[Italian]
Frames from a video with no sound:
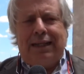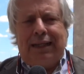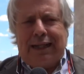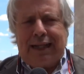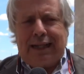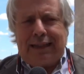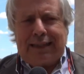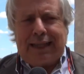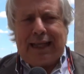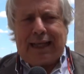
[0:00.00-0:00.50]
In
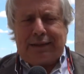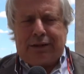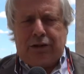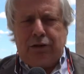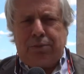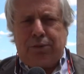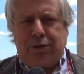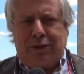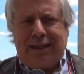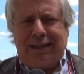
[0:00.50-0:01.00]
realtà
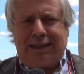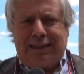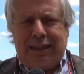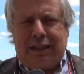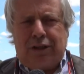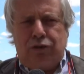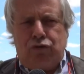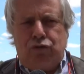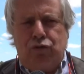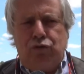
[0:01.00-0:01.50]
se io
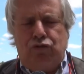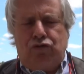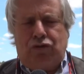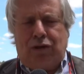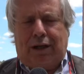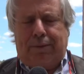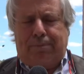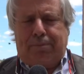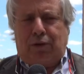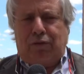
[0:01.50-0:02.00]
potessi
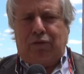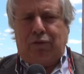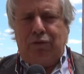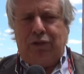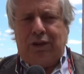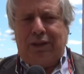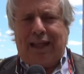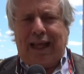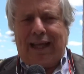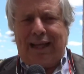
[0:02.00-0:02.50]
raggiungere
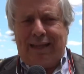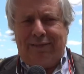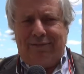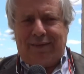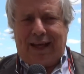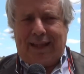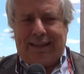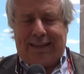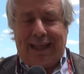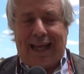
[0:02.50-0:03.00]
profondità
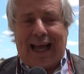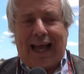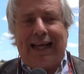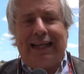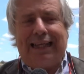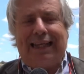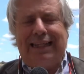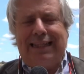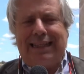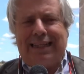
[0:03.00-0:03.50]
elevate
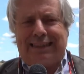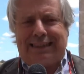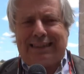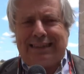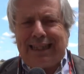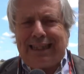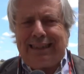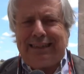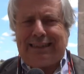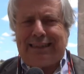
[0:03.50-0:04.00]
anche in
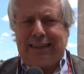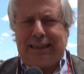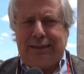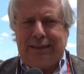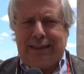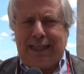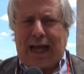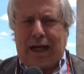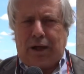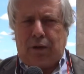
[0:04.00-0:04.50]
assenza
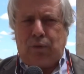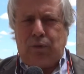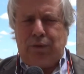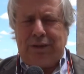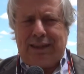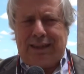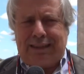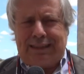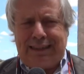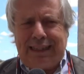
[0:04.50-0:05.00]
di
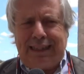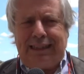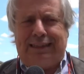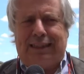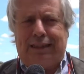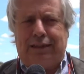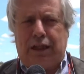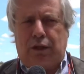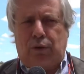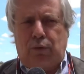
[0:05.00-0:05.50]
acqua, in
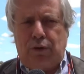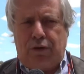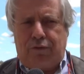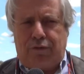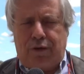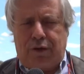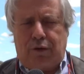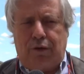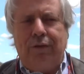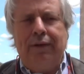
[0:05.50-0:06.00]
assenza di
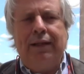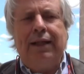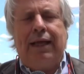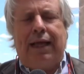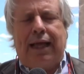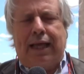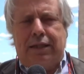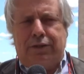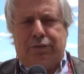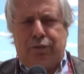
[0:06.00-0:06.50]
acquifero
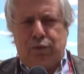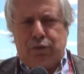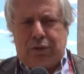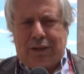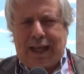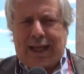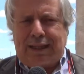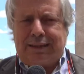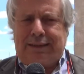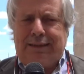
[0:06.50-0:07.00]
e
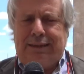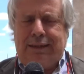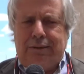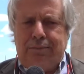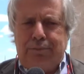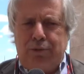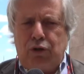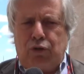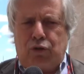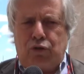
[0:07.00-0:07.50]
sfruttassi
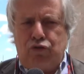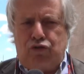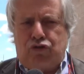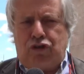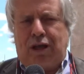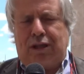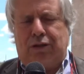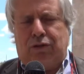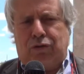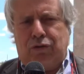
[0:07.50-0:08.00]
il mio
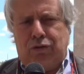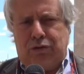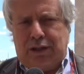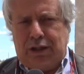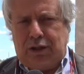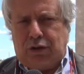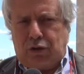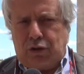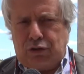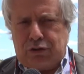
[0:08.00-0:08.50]
concetto
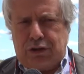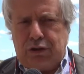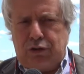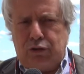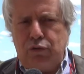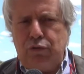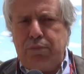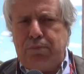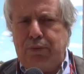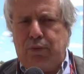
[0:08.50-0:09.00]
del closed
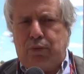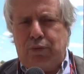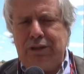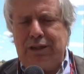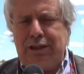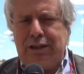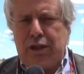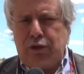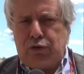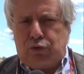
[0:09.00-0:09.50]
loop,
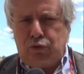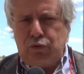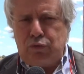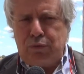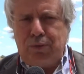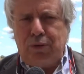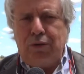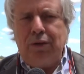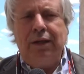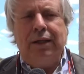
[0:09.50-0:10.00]
quindi del
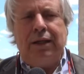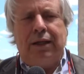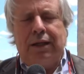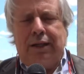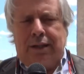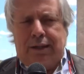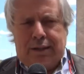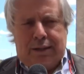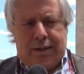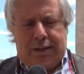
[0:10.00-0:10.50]
tubo,
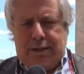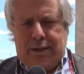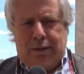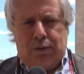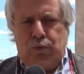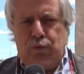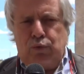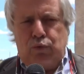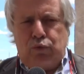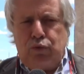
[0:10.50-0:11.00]
eh,
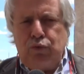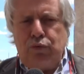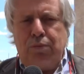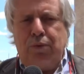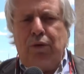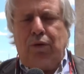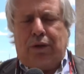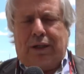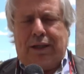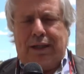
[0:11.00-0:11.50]
un
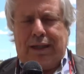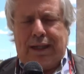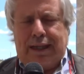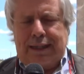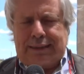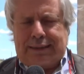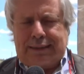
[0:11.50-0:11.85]
tubo che